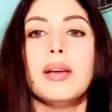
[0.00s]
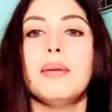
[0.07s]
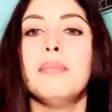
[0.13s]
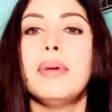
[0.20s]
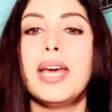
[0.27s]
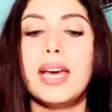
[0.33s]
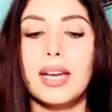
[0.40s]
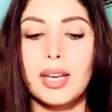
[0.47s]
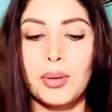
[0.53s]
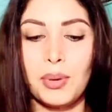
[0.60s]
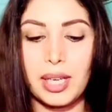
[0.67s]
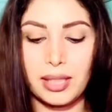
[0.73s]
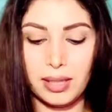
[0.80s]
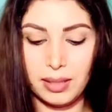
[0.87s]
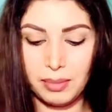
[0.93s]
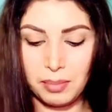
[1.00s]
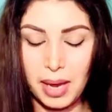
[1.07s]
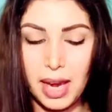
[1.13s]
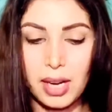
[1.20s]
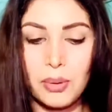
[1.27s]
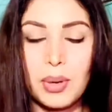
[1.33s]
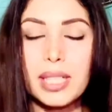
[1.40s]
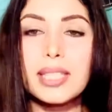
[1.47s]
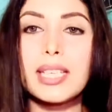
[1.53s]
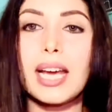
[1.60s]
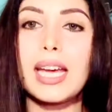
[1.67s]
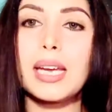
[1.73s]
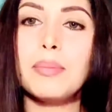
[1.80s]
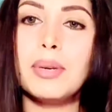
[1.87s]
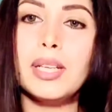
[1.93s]
ماء الورد ماء الورد
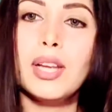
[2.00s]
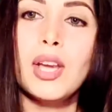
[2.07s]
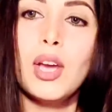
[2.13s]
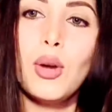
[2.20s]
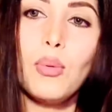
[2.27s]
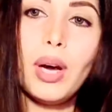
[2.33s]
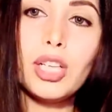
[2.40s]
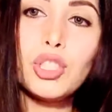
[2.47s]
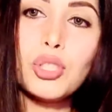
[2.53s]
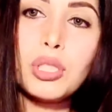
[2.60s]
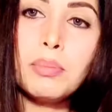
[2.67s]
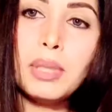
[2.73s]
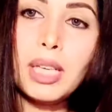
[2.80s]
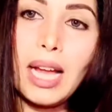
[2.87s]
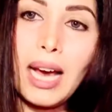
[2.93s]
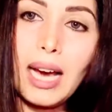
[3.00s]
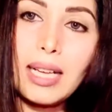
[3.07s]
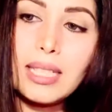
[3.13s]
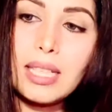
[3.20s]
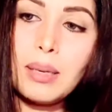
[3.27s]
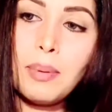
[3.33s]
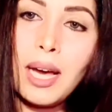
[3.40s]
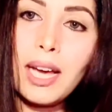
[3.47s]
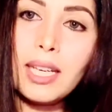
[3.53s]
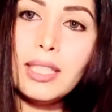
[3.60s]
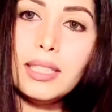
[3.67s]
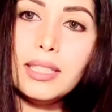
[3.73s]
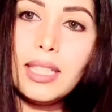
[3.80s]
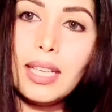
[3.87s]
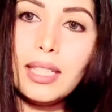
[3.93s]
تقريبا واحد جوج ملعقات
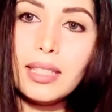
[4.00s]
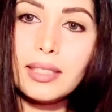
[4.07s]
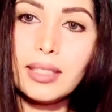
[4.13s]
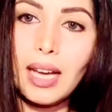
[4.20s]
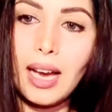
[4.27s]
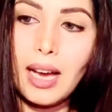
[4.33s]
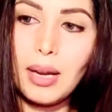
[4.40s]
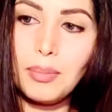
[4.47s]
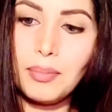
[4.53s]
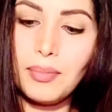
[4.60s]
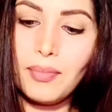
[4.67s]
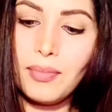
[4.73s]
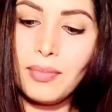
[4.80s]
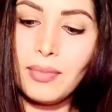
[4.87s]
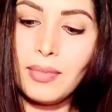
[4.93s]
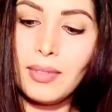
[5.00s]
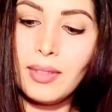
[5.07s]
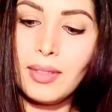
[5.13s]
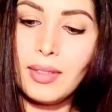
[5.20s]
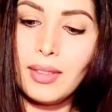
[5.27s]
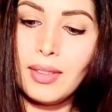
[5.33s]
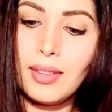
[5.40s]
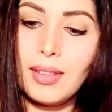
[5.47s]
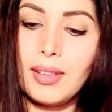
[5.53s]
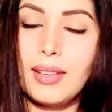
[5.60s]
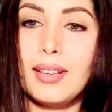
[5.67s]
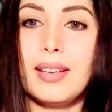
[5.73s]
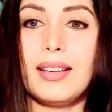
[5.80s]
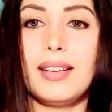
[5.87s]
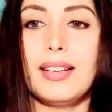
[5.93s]
كبارين ديال الطعام
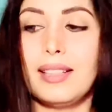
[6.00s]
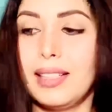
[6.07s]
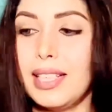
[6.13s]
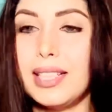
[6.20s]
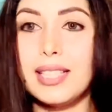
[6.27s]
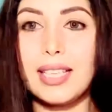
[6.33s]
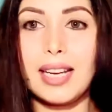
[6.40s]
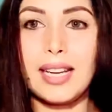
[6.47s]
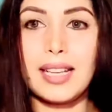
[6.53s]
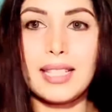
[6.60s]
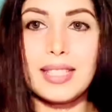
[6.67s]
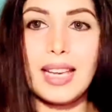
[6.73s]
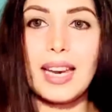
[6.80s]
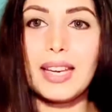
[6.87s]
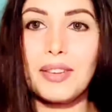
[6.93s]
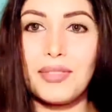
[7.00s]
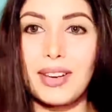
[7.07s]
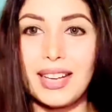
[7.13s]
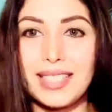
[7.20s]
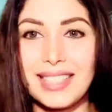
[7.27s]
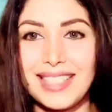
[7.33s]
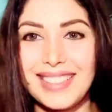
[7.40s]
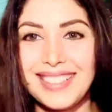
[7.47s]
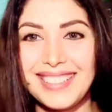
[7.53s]
آه، كتر انا نتهلا في راسي